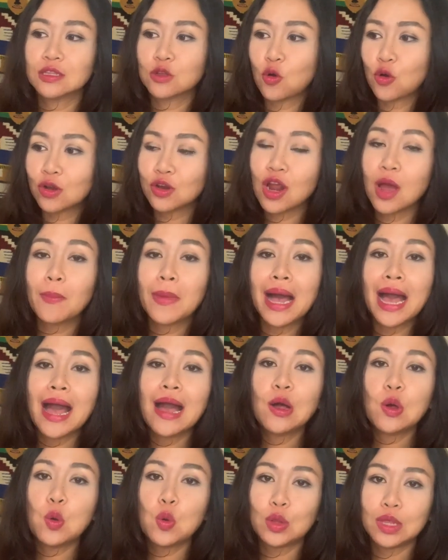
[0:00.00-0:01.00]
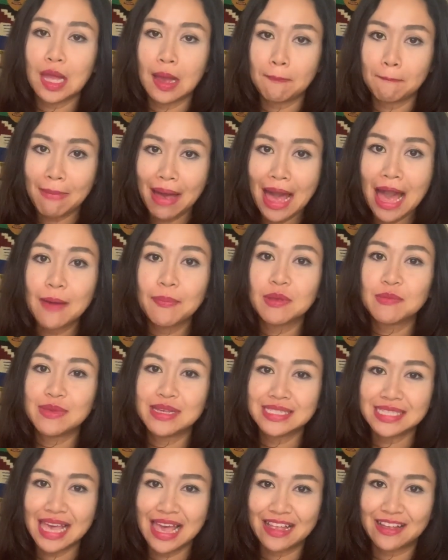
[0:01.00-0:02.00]
คนรอบข้างคุณอะมากเป็น
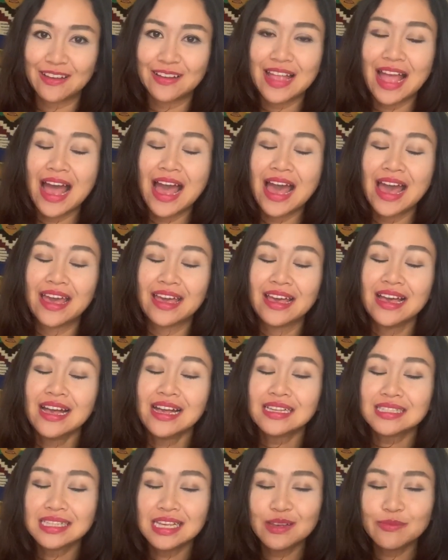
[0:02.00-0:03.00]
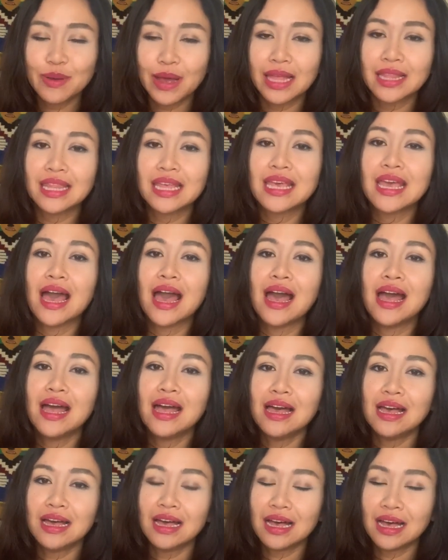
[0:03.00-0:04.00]
พิเศษก็ได้ซึ่งปกติอะ
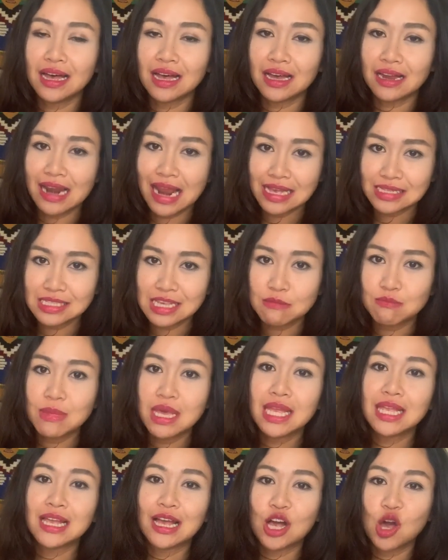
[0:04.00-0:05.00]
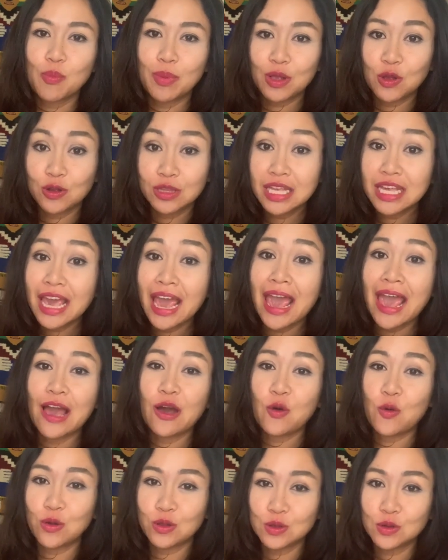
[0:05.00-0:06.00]
ราศีมีนเนี่ยก็เป็นคนที่แค
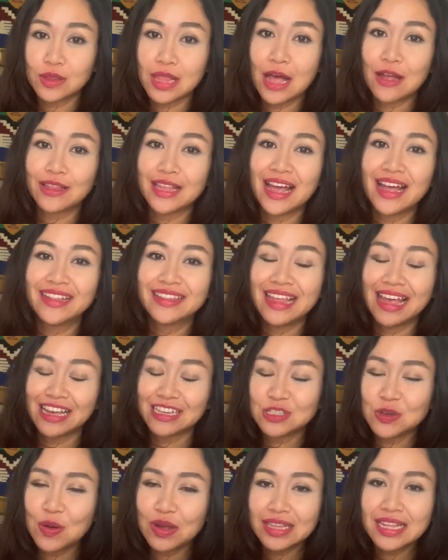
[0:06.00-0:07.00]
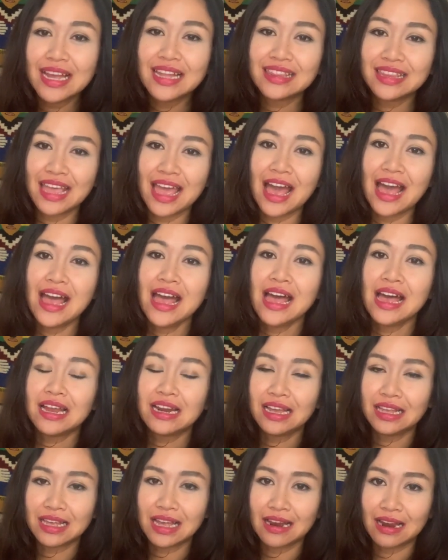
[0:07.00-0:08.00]
ร์คนอยู่แล้วนะแต่ช่วงเดือนนี้
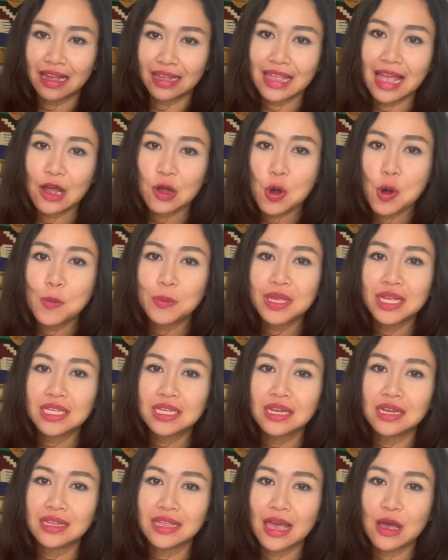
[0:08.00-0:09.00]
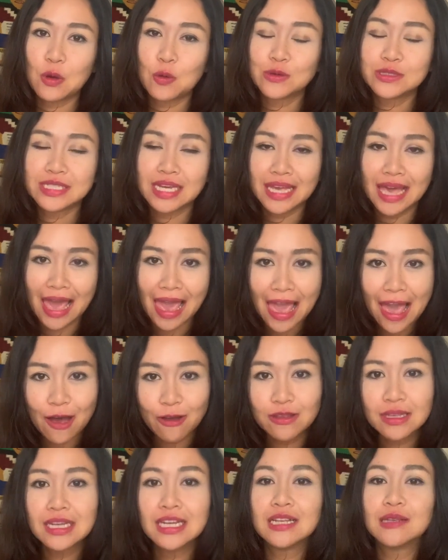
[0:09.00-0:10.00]
เดือนกรกฎาคมที่จะถึงเนี่ยคุณจะแคร์
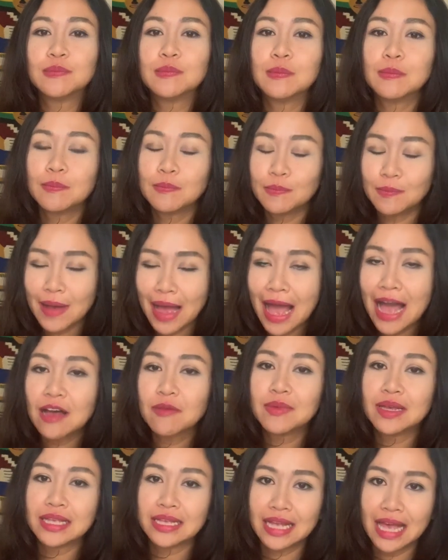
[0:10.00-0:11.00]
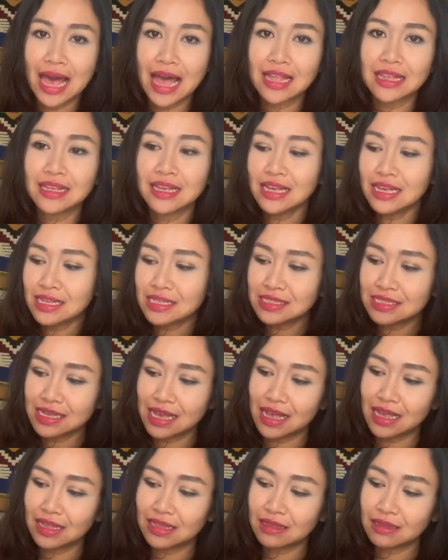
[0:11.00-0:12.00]
คนอื่นมากเหมือนกัน
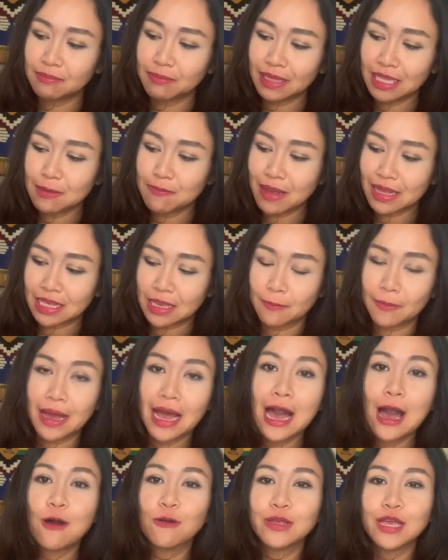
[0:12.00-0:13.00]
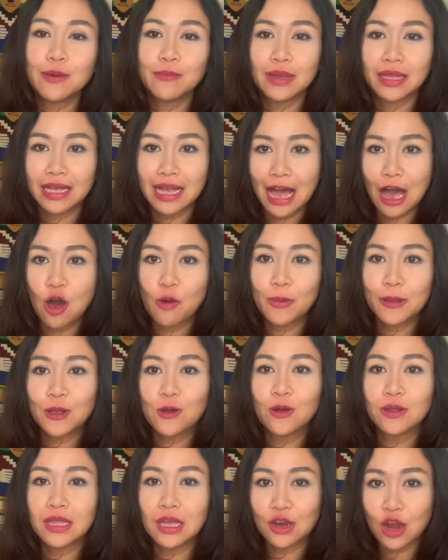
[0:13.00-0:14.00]
จะปฏิบัติกับเขาเนี่ยเหมือนเขาเป็น
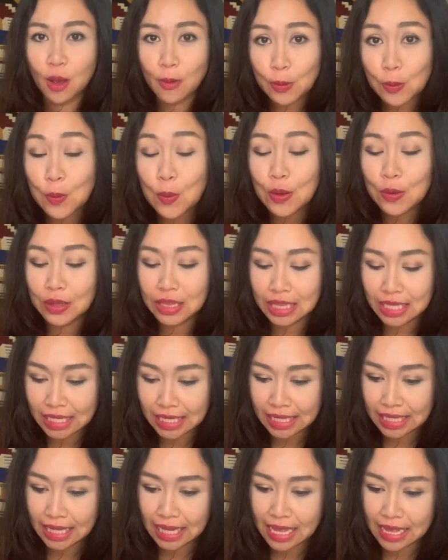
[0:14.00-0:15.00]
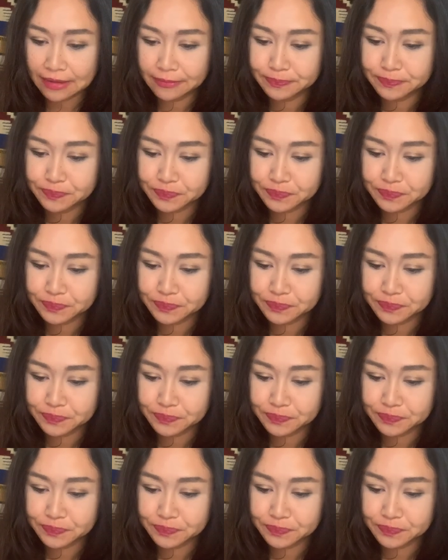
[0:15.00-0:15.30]
คนในครอบครัวคือเลยนะคะ